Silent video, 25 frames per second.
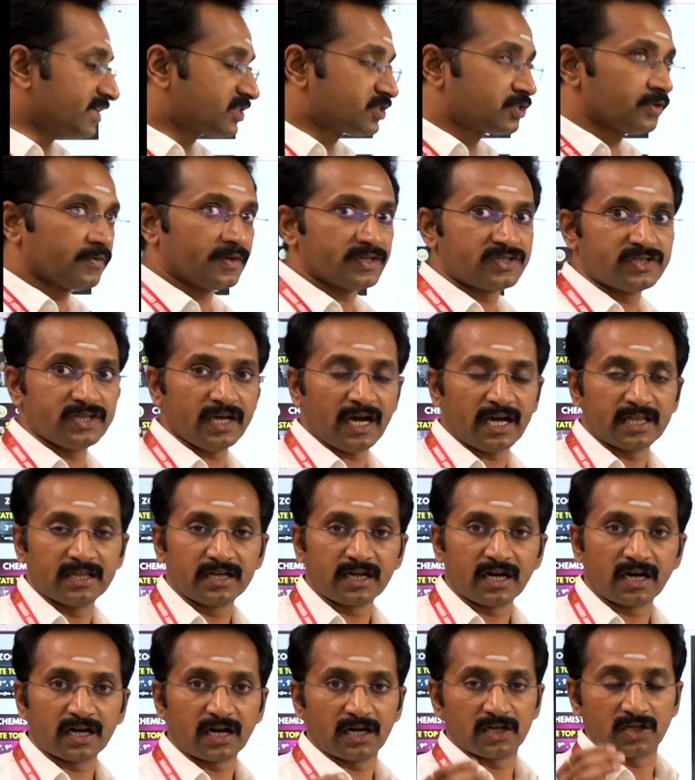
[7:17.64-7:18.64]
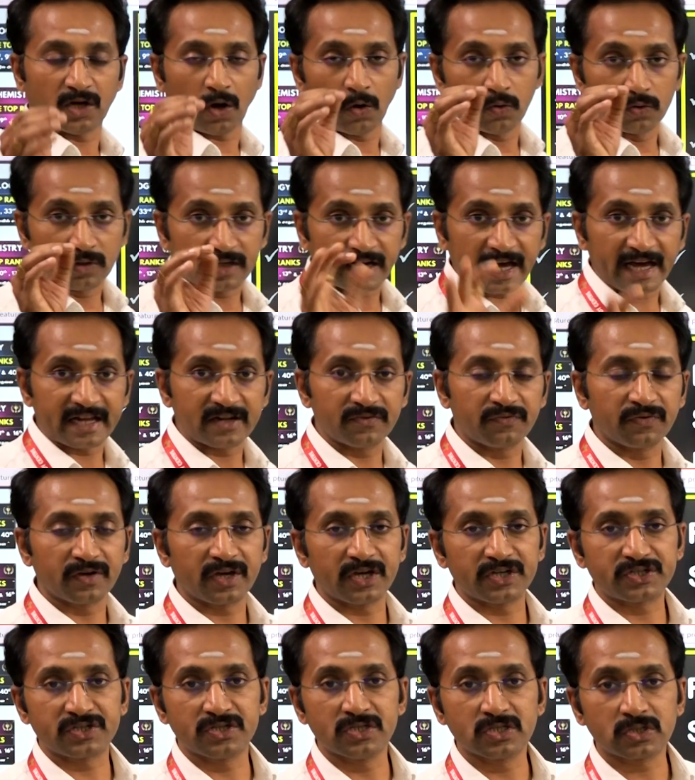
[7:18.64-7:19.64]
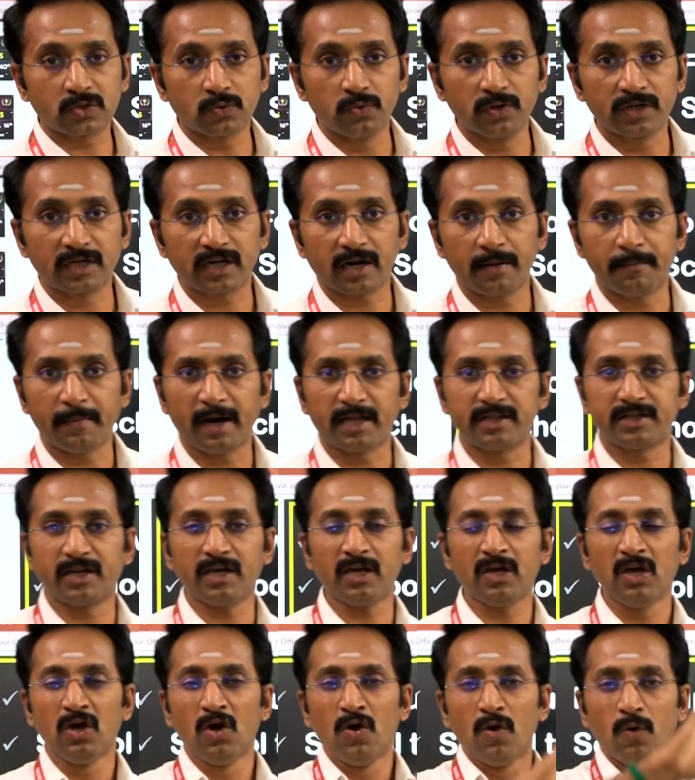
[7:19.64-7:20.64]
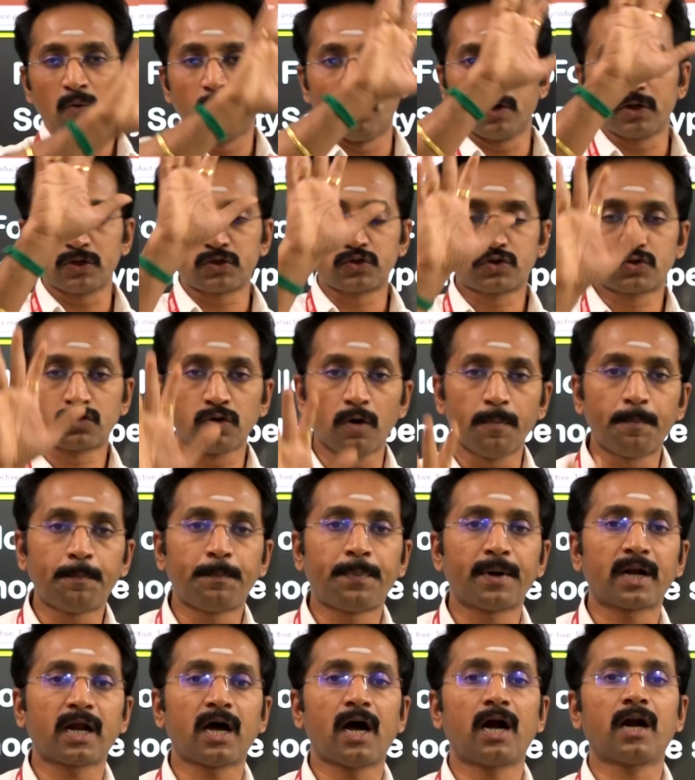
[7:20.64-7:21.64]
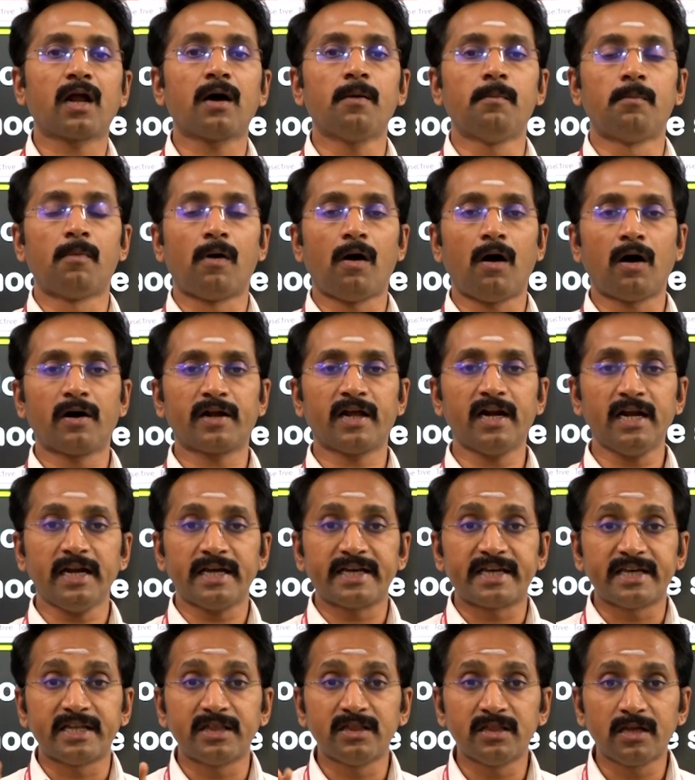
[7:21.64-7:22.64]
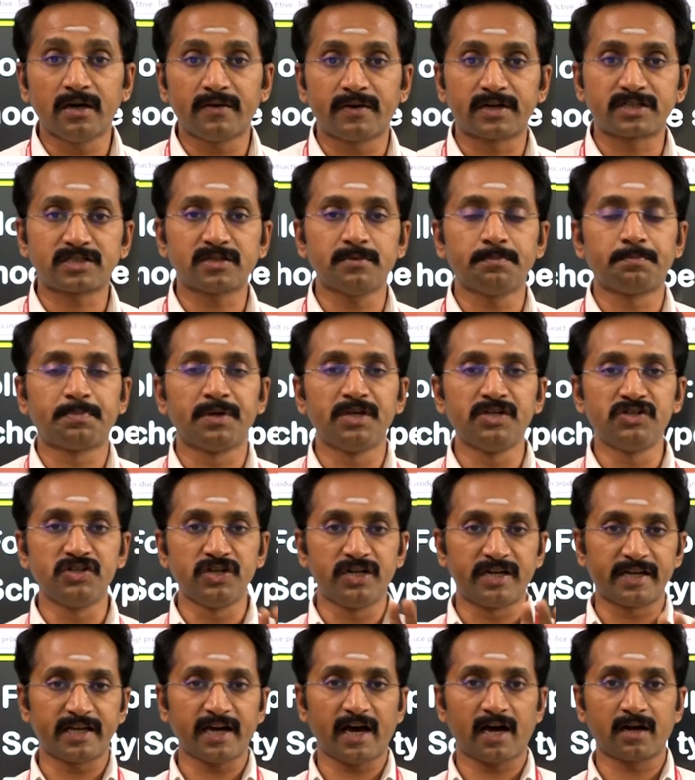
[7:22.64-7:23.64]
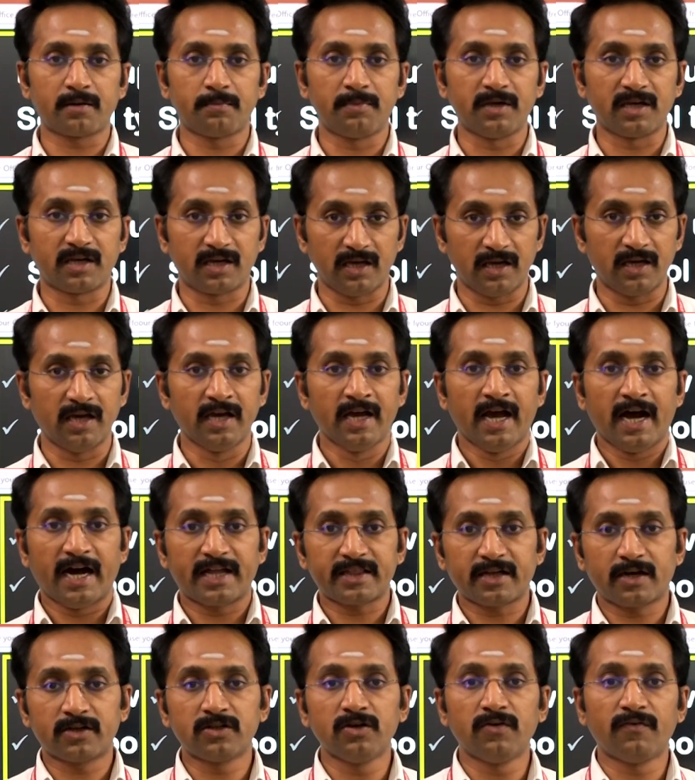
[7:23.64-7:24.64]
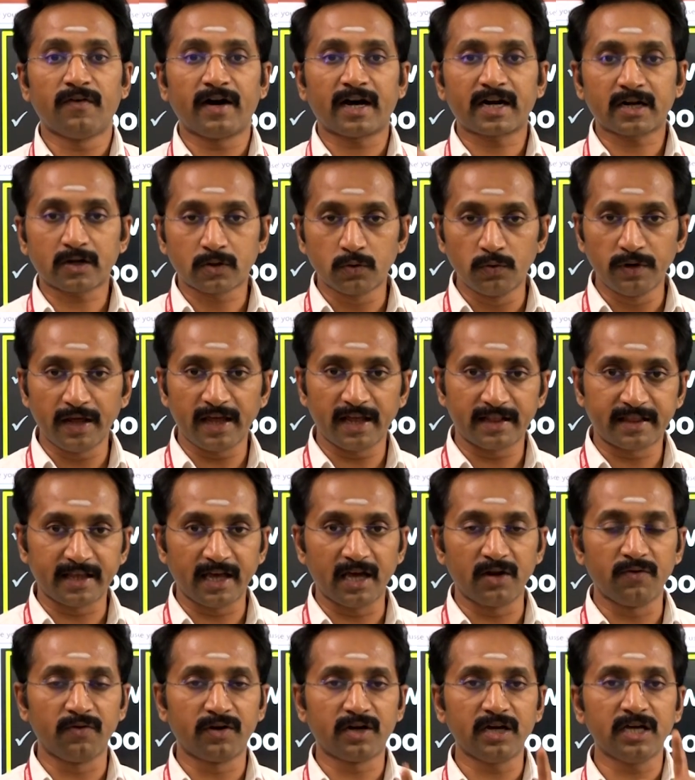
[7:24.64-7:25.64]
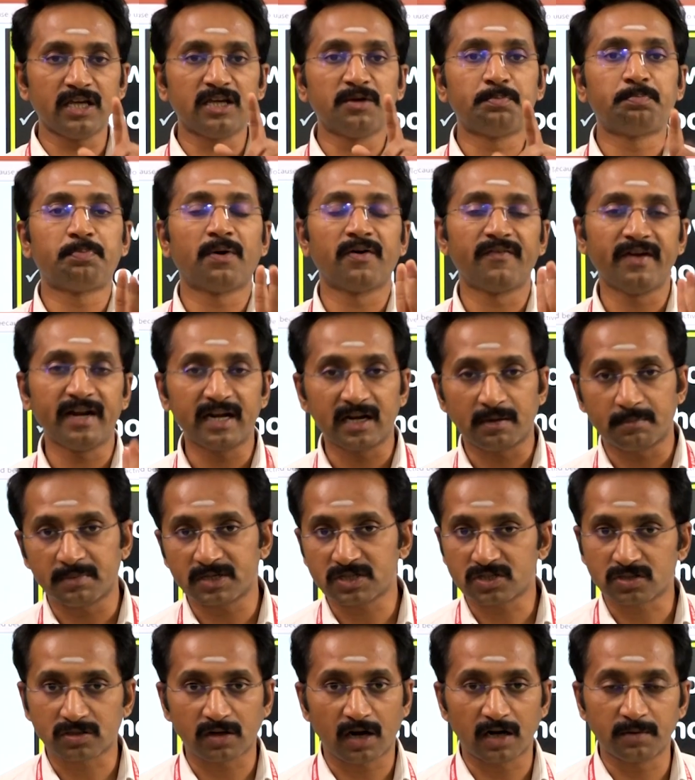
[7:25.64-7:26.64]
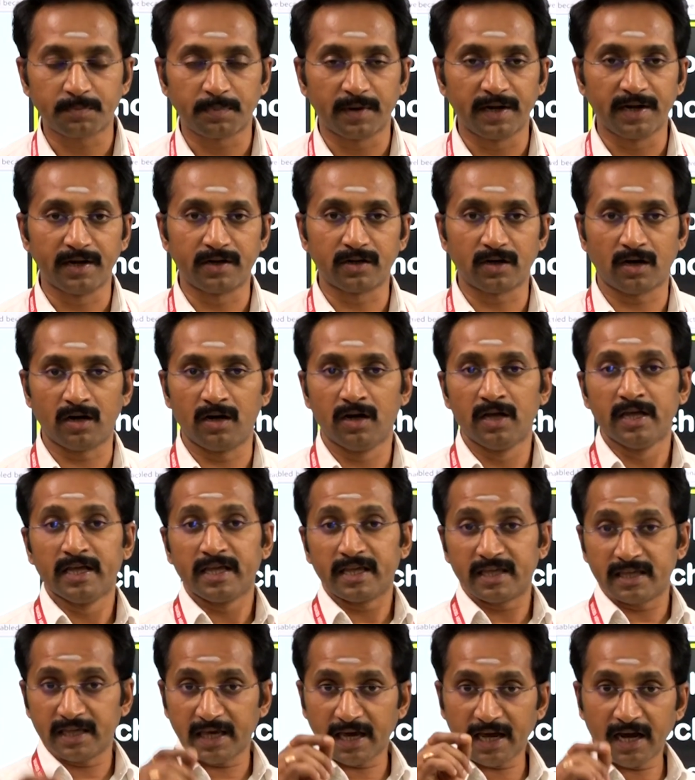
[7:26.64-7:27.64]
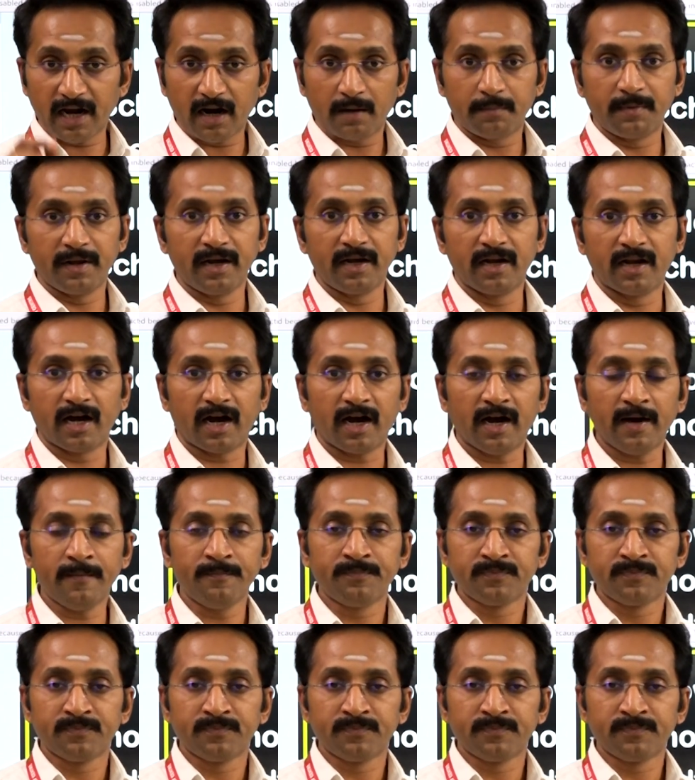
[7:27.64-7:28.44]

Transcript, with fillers: டெஸ்ட் வச்சு அதுக்கான டவுட் கிளாரிஃபிகேஷன்ஸ் கொடுக்குற மாதிரி ஒரு சூப்பரான மாடல் இந்த வருஷம் பிஜிடிஆர்பிக்கு அதாவது வரக்கூடிய தேர்வுக்கு இப்போவே நம்ம ஸ்டார்ட் பண்ணிட்டோம் ஏன் அப்படின்னா